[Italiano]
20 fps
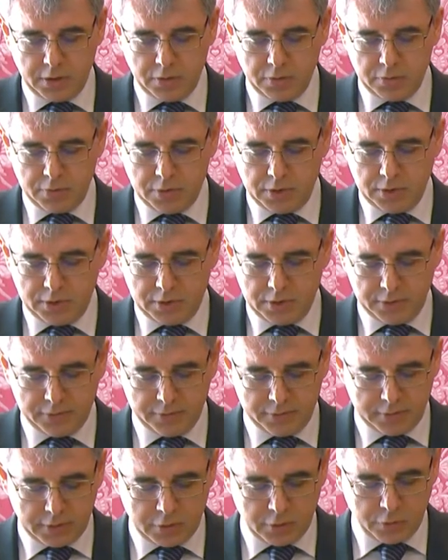in una
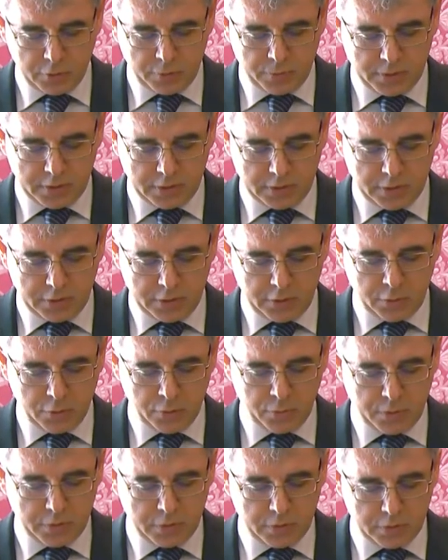intensa opera di
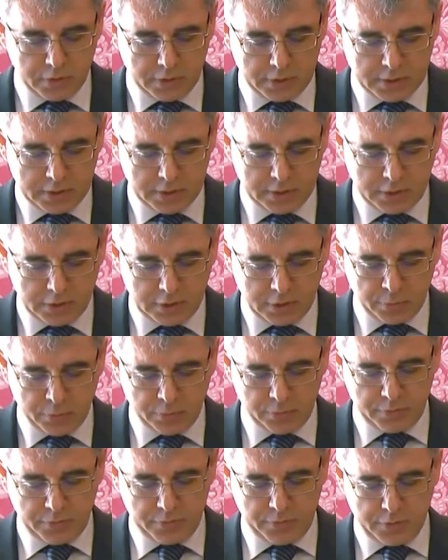recupero delle antiche
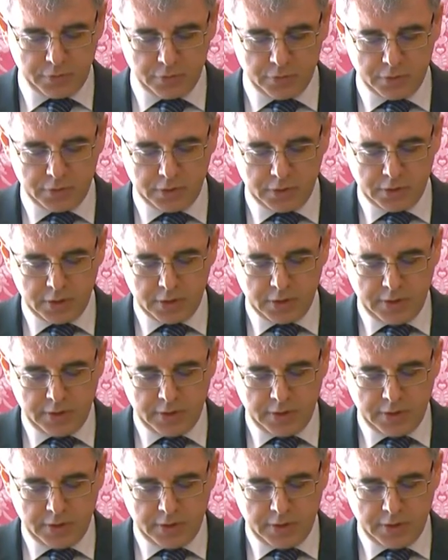posizioni,